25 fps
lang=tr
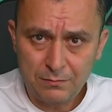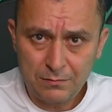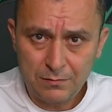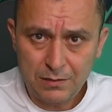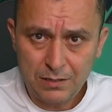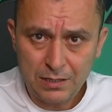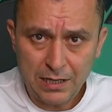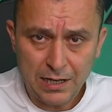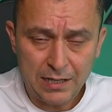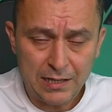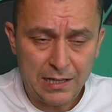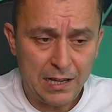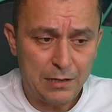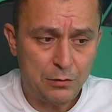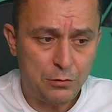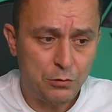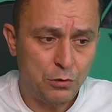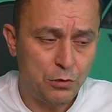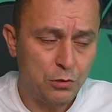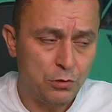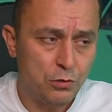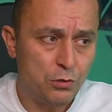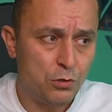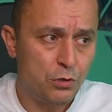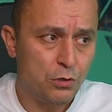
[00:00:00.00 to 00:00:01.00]
şeyden
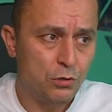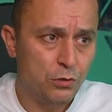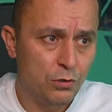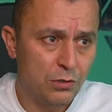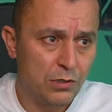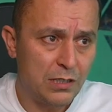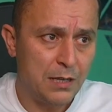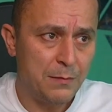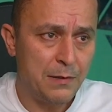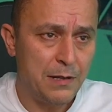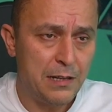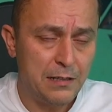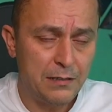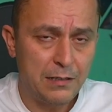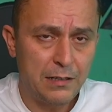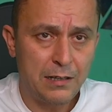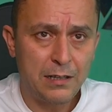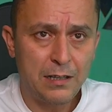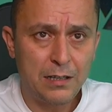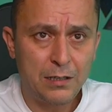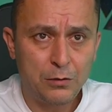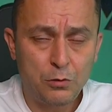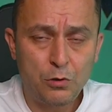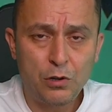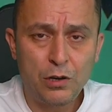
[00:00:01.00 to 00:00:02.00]
soru sorduğu zaman
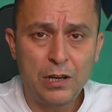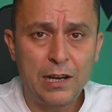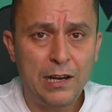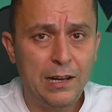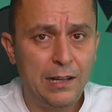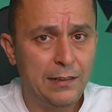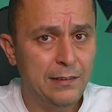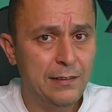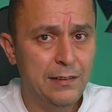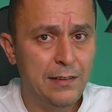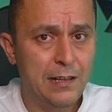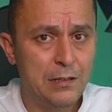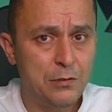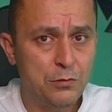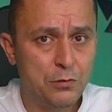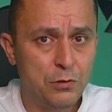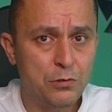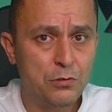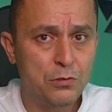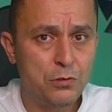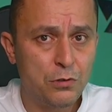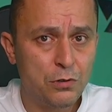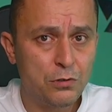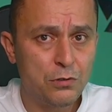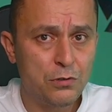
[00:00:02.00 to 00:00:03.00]
e, doğru analitinden soru
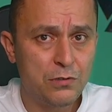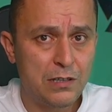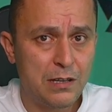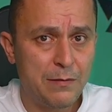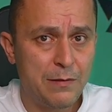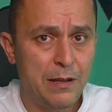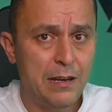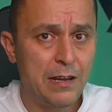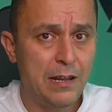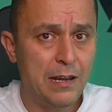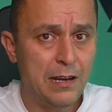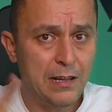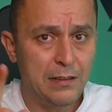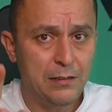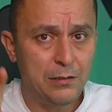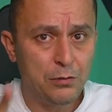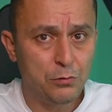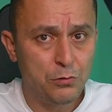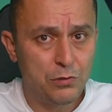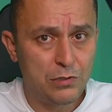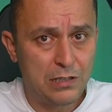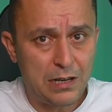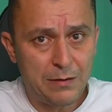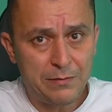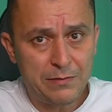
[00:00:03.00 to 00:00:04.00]
sorduğu zaman analitik
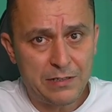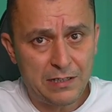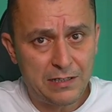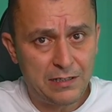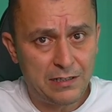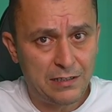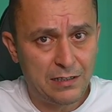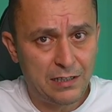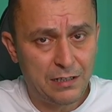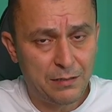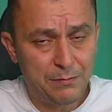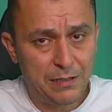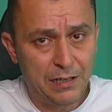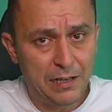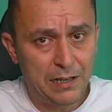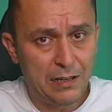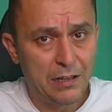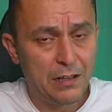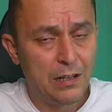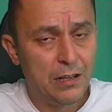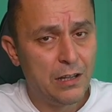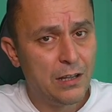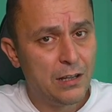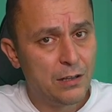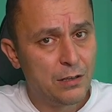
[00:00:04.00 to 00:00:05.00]
düzlem çizdirmeli
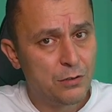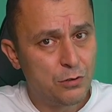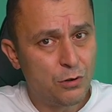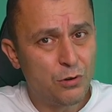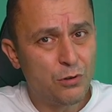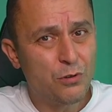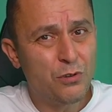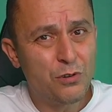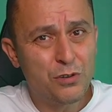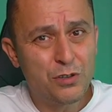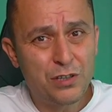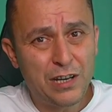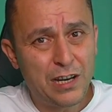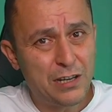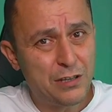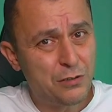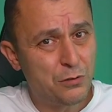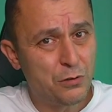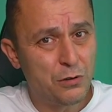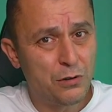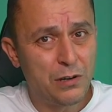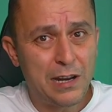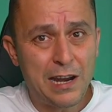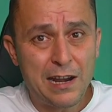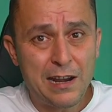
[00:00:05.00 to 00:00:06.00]
çok orijinal
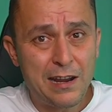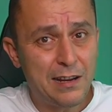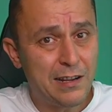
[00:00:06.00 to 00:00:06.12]
sorularla